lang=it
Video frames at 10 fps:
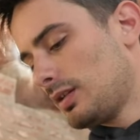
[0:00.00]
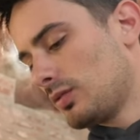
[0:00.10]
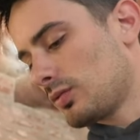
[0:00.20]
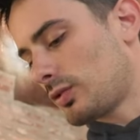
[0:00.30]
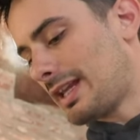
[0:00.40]

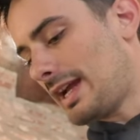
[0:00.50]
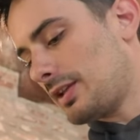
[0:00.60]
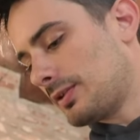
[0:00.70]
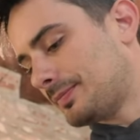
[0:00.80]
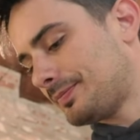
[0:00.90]
Un
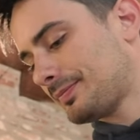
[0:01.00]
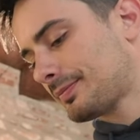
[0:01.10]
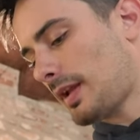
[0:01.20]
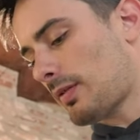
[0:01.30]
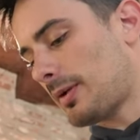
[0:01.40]
cucchiaio.
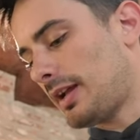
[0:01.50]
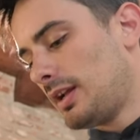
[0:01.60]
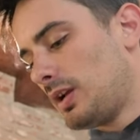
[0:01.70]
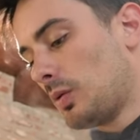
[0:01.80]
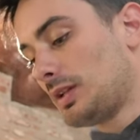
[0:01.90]
E eh, vabbè,
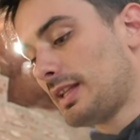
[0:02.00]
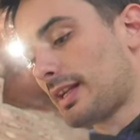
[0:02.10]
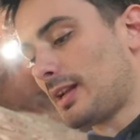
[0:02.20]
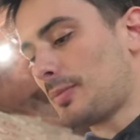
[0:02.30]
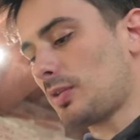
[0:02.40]
vuol dire
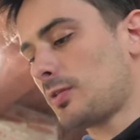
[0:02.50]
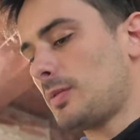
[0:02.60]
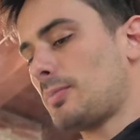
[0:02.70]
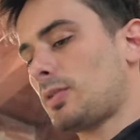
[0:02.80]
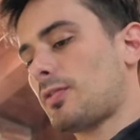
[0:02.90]
che la
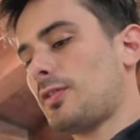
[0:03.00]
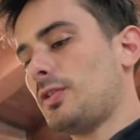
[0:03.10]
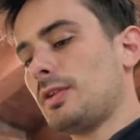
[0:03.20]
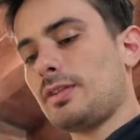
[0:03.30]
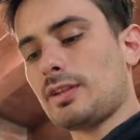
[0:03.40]
prossima
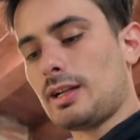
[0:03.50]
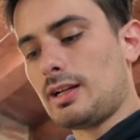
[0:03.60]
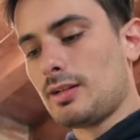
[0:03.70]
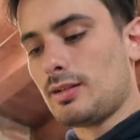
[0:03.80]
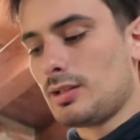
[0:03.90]
porzione
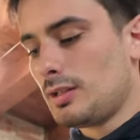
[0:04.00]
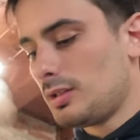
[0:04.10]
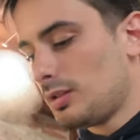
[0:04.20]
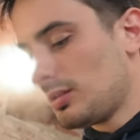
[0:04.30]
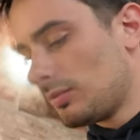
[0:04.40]
sarà
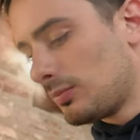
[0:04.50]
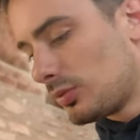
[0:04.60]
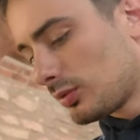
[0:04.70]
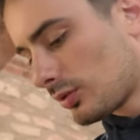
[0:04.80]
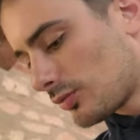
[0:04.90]

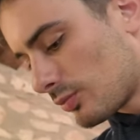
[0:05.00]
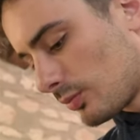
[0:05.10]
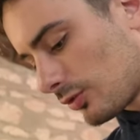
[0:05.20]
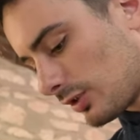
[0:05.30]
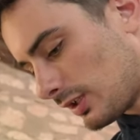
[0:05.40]
molto
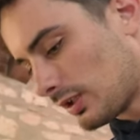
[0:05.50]
juicy.